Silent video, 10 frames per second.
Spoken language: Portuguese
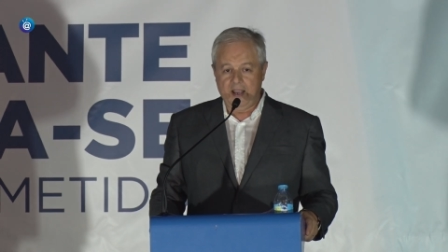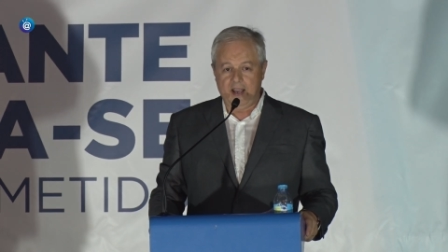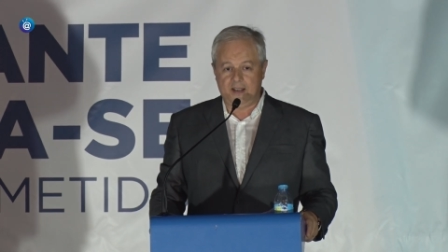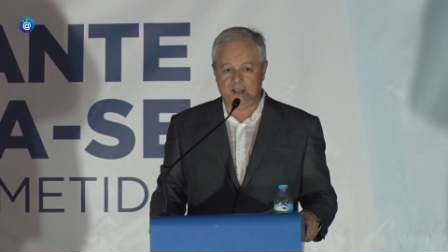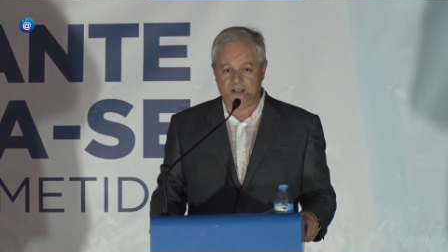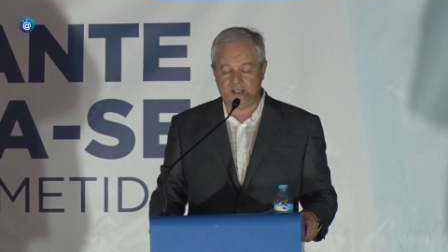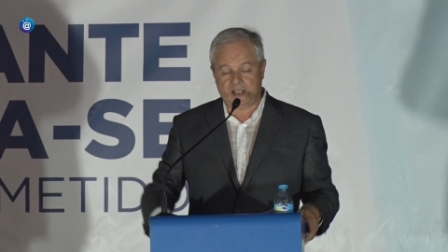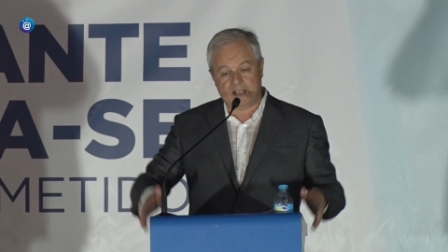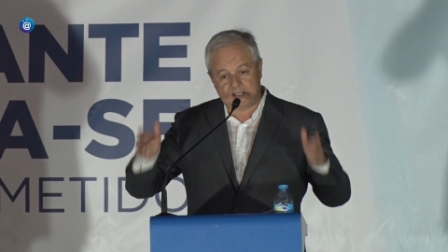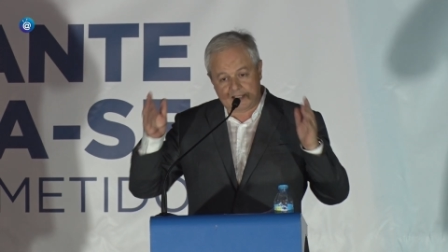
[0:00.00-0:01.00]
aquele que
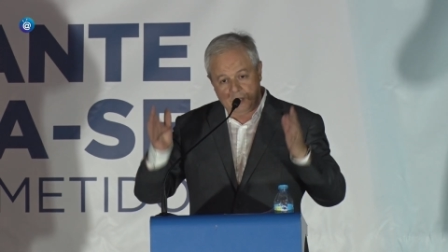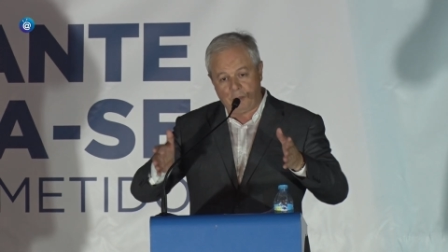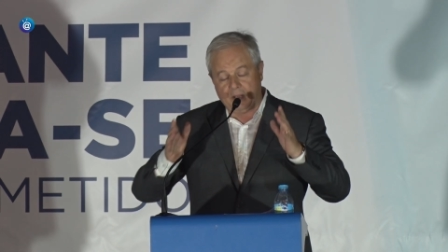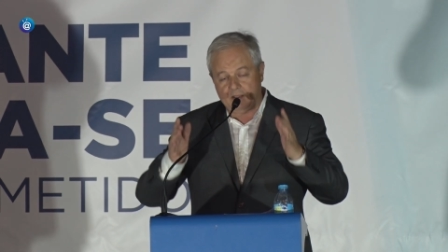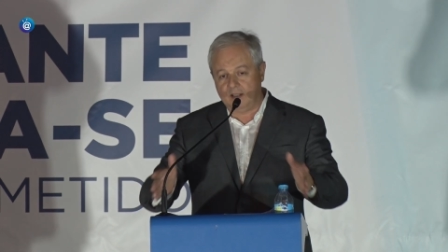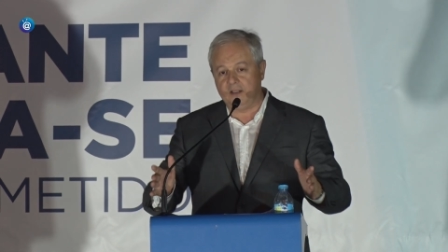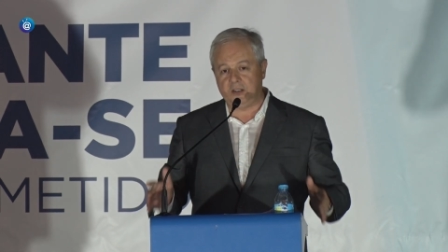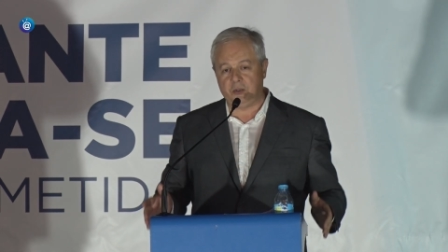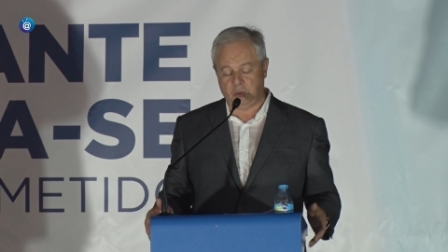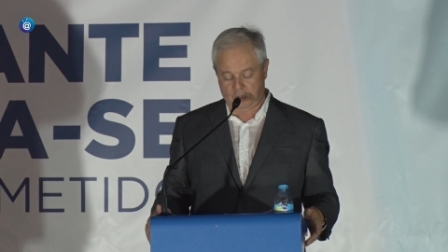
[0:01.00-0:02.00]
está sempre
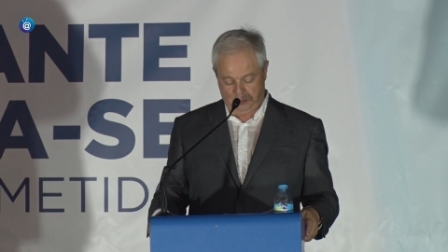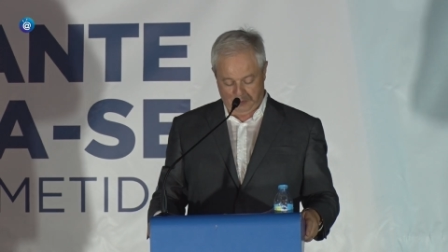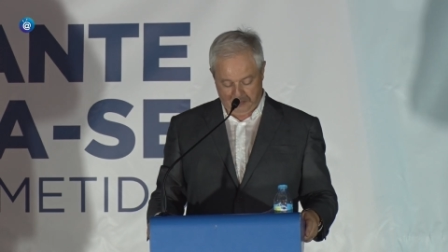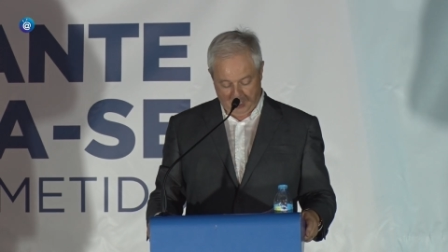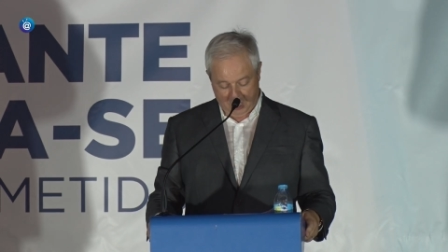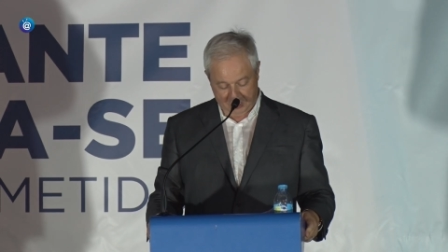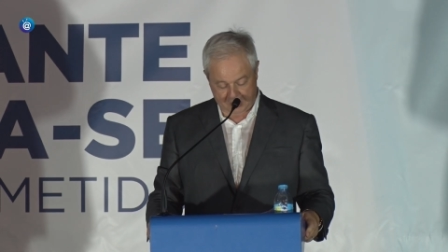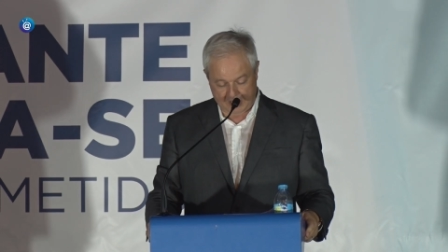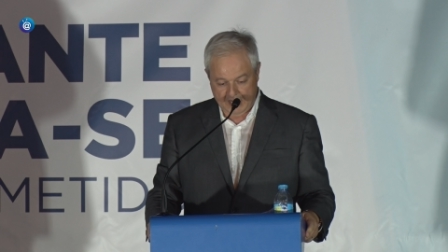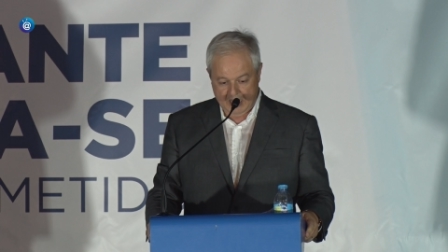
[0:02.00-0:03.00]
atento a todos os
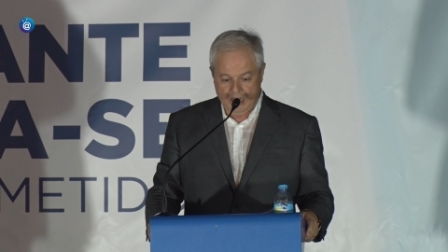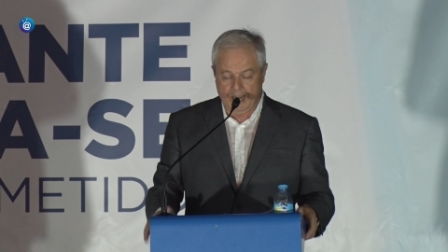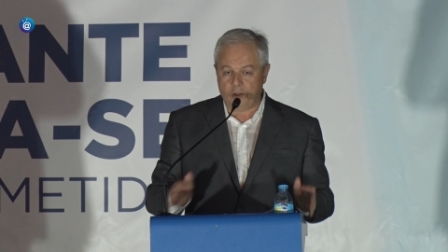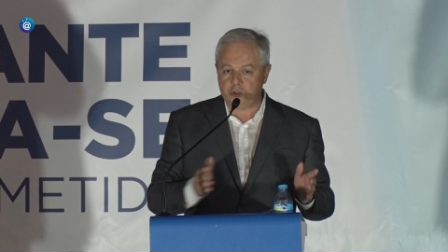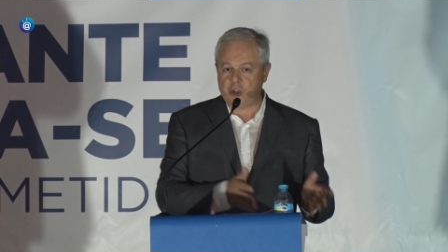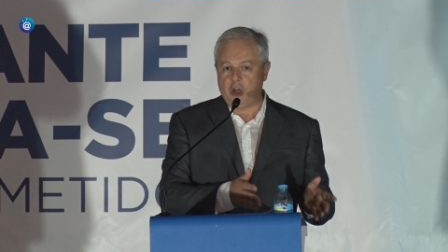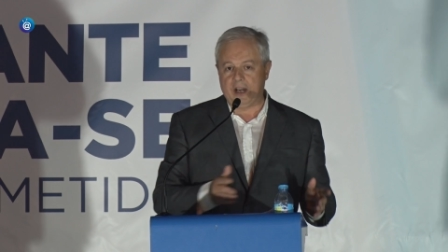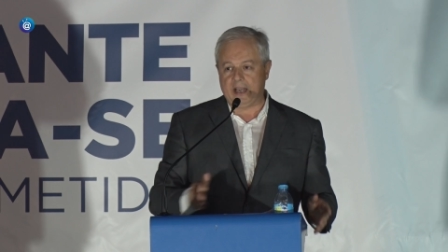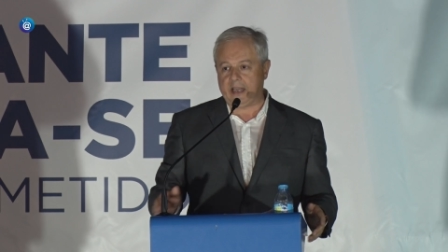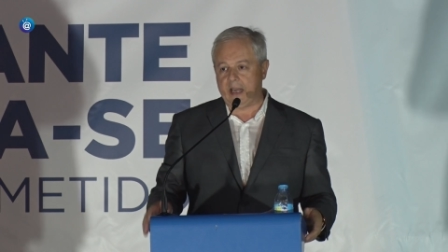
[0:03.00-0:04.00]
pormenores não só
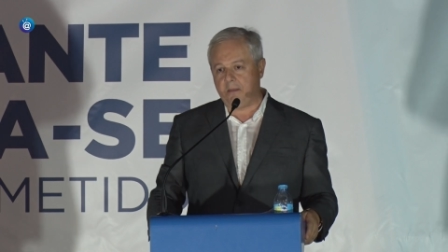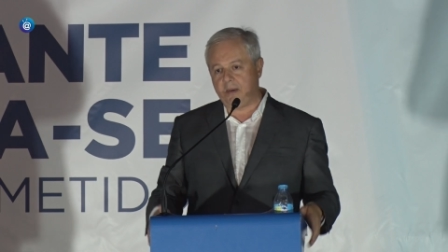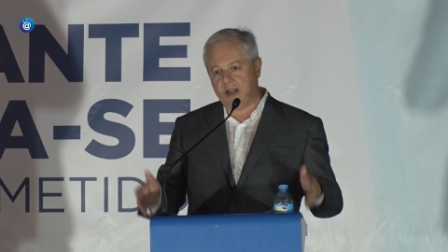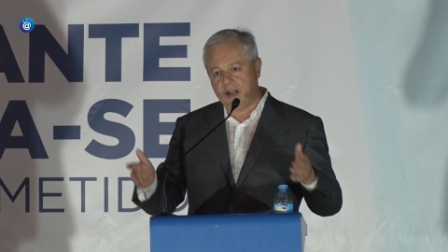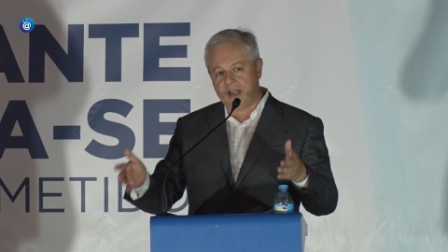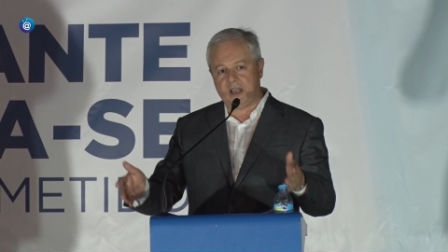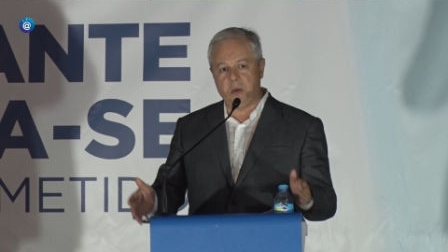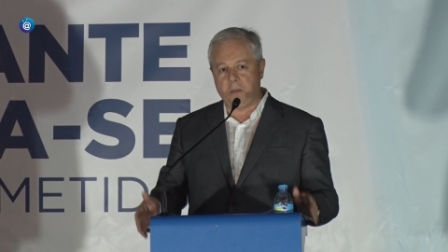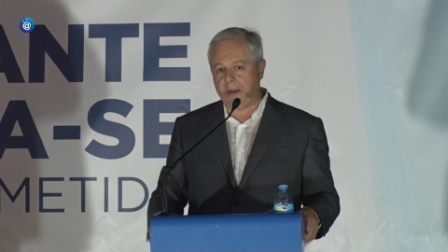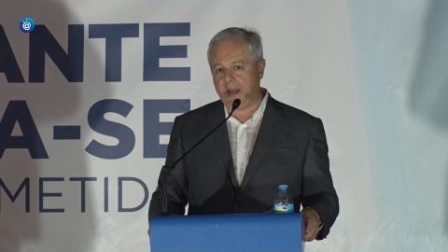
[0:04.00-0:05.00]
na Câmara, na
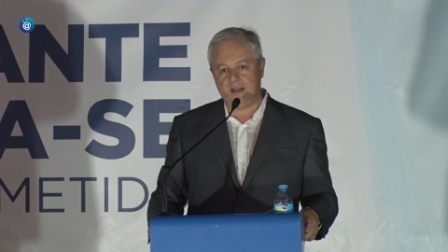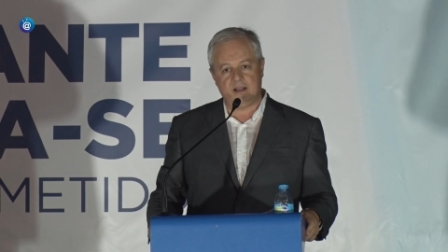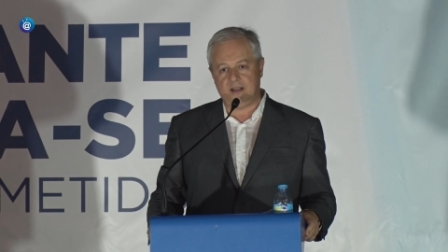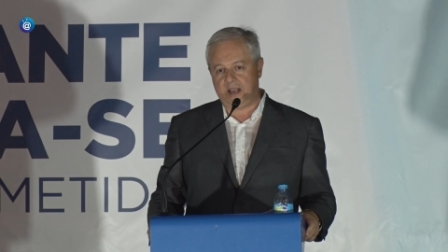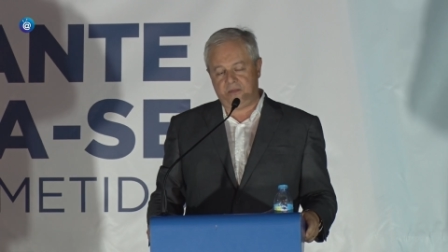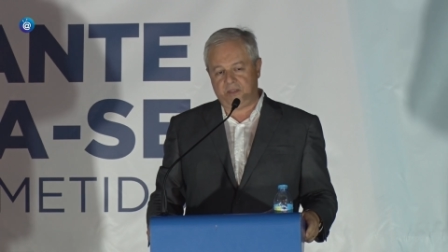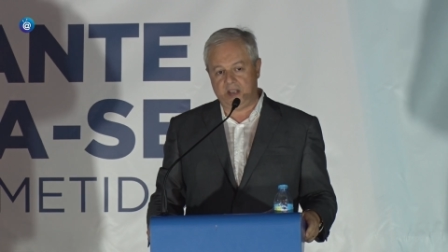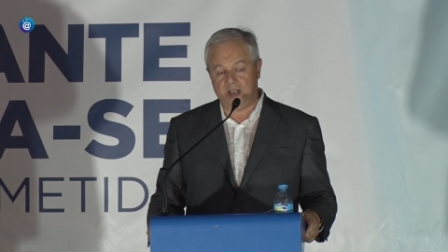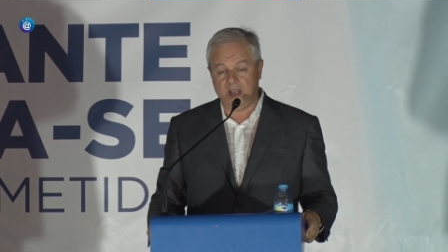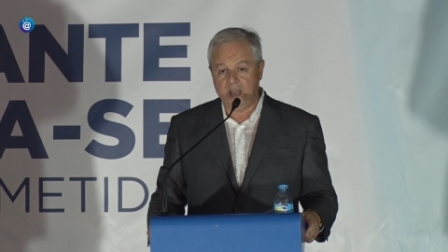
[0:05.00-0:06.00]
campanha,
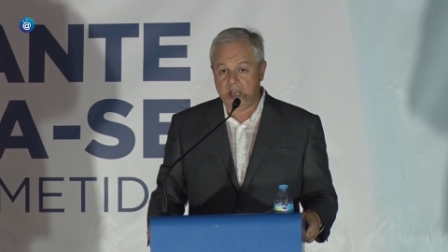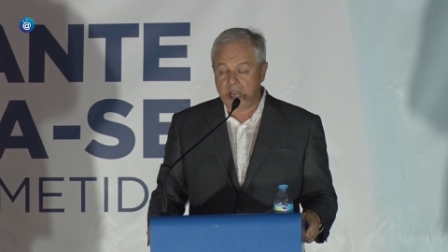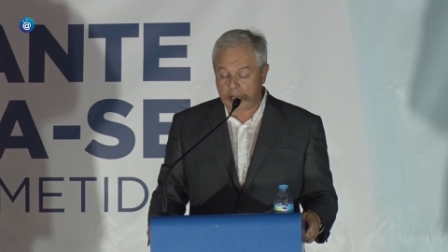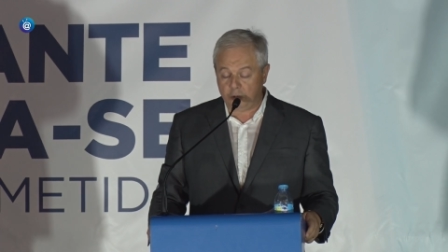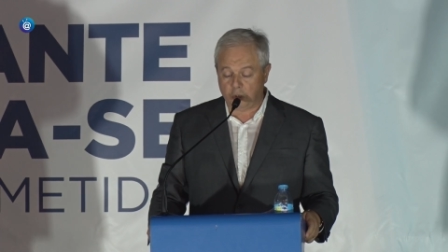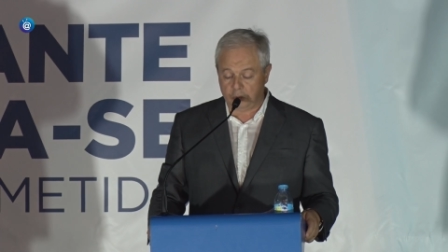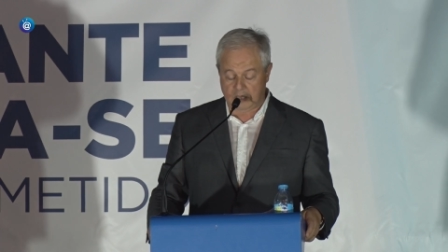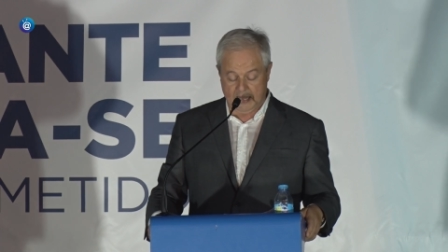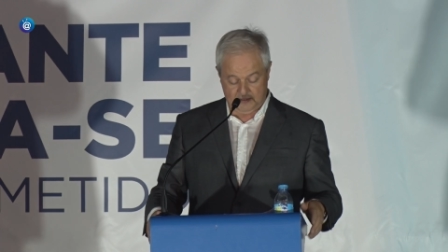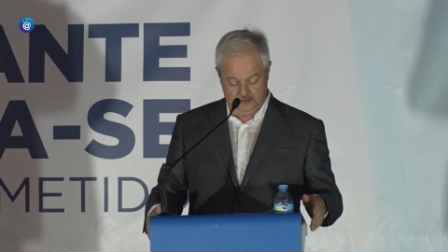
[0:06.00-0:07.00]
enfim, em todo
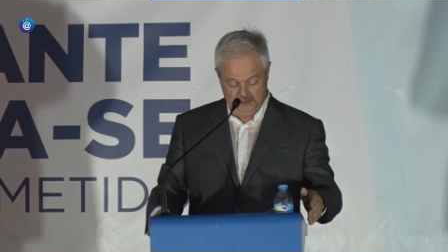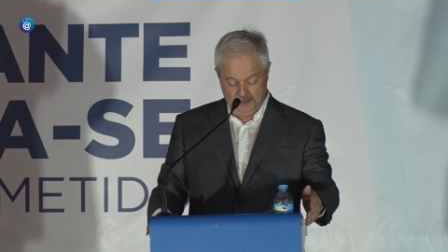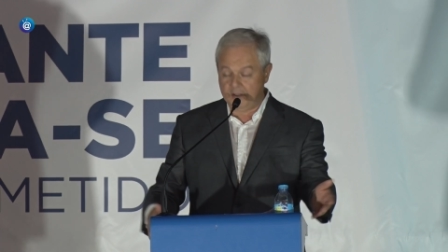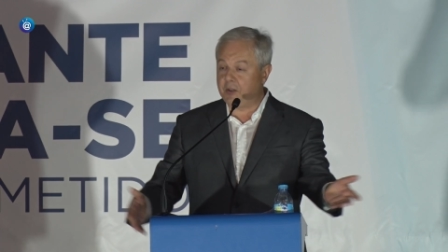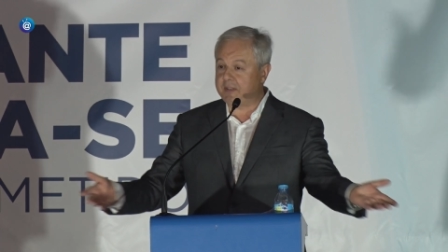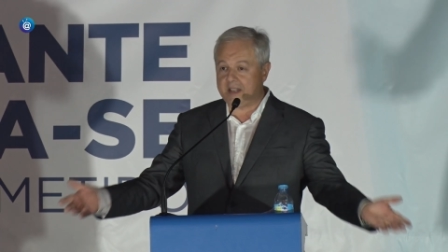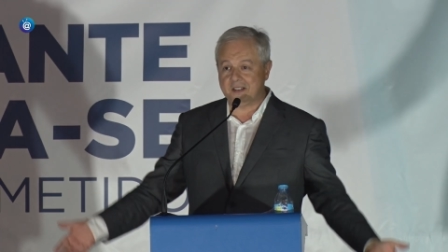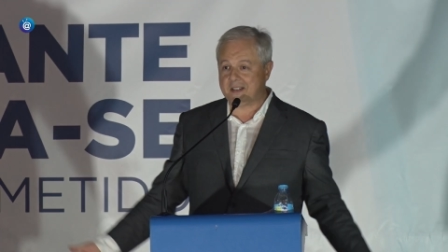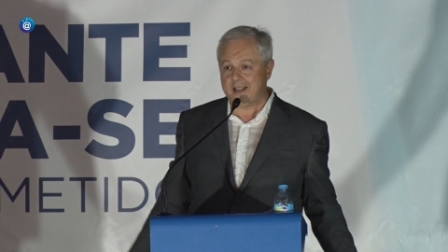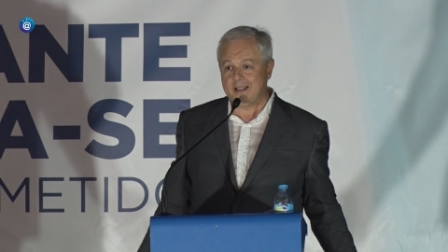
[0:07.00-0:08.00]
lado. Não tem
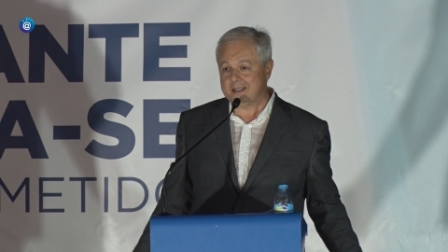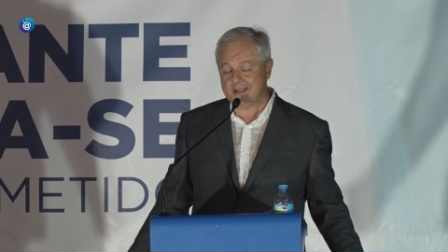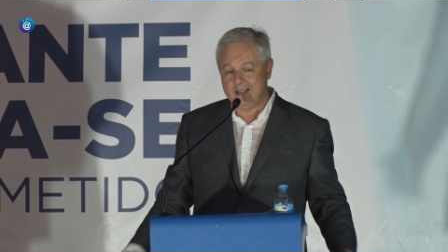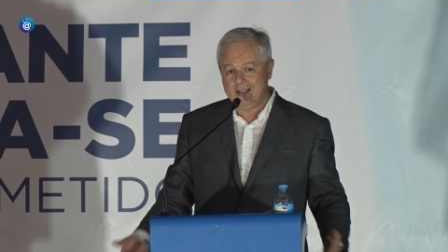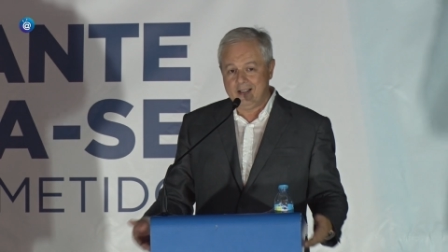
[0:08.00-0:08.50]
descanso.